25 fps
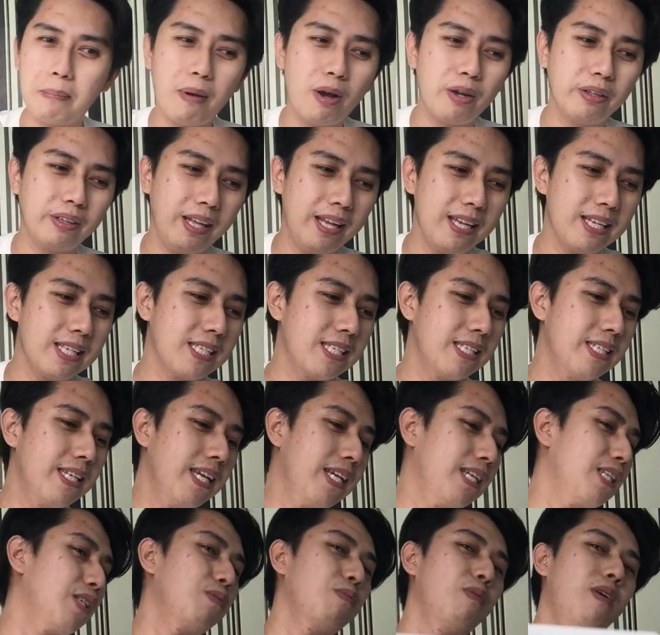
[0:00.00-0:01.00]
about is
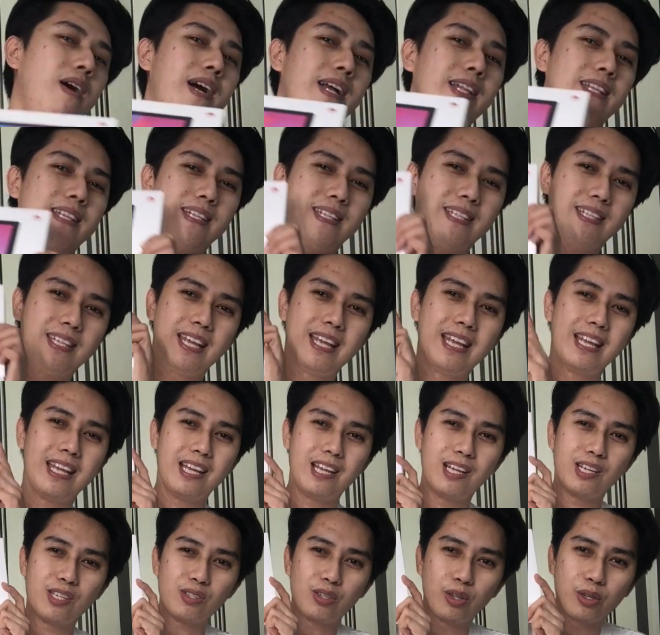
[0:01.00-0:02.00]
this one.
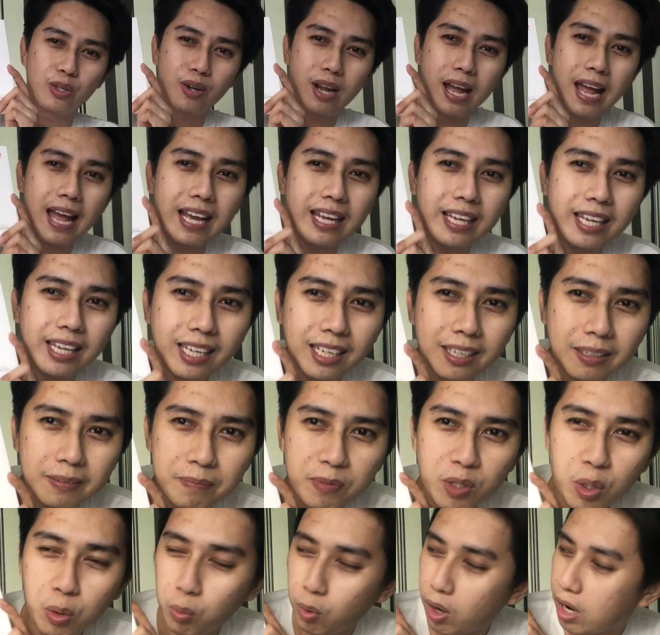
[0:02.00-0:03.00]
So, yung
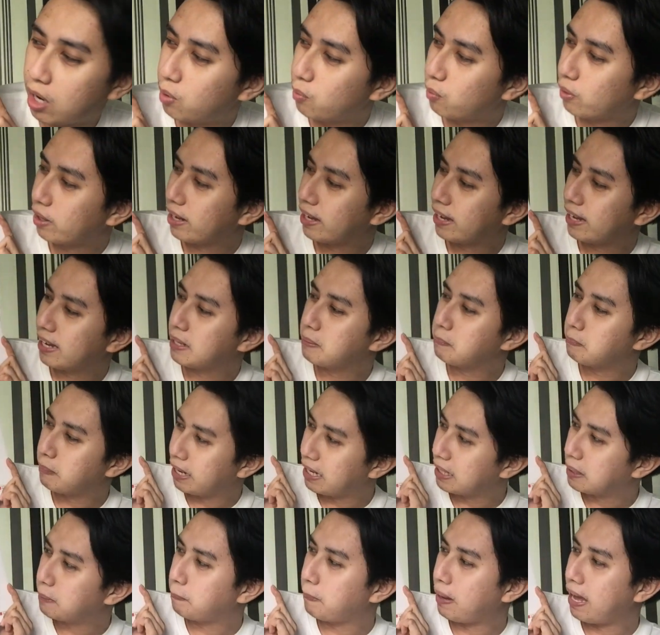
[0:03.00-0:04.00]
aking Huawei
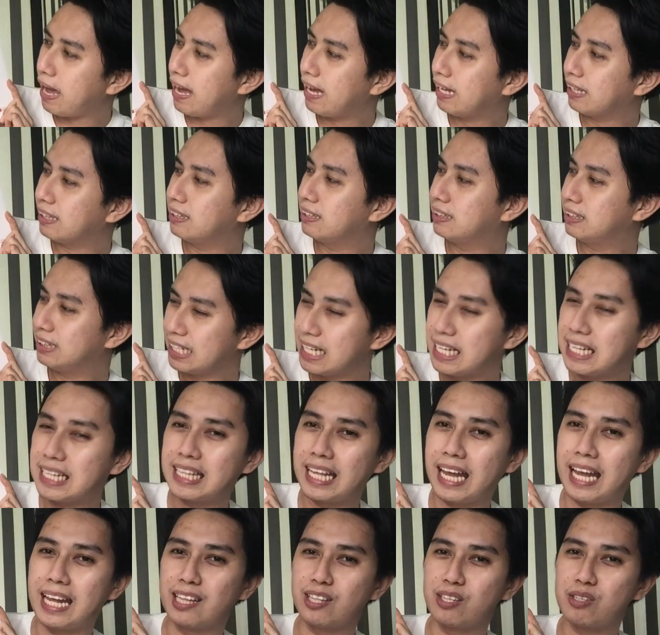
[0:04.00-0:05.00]
MatePad
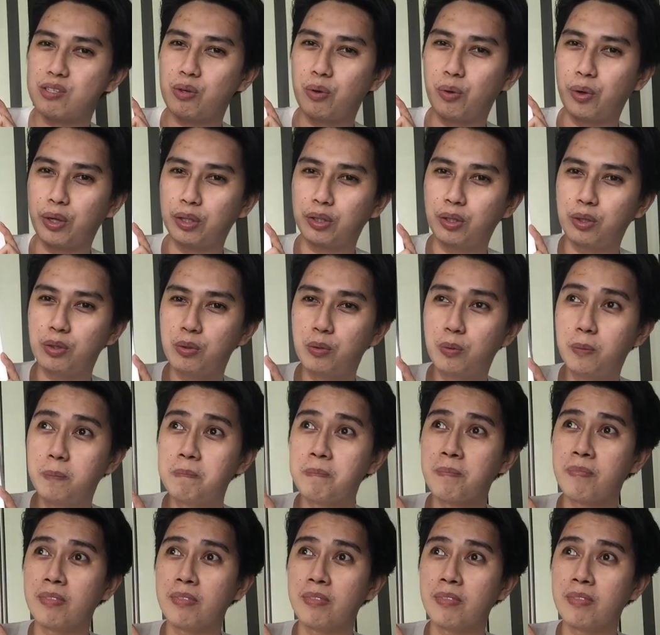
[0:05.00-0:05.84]
T10. So, ito yung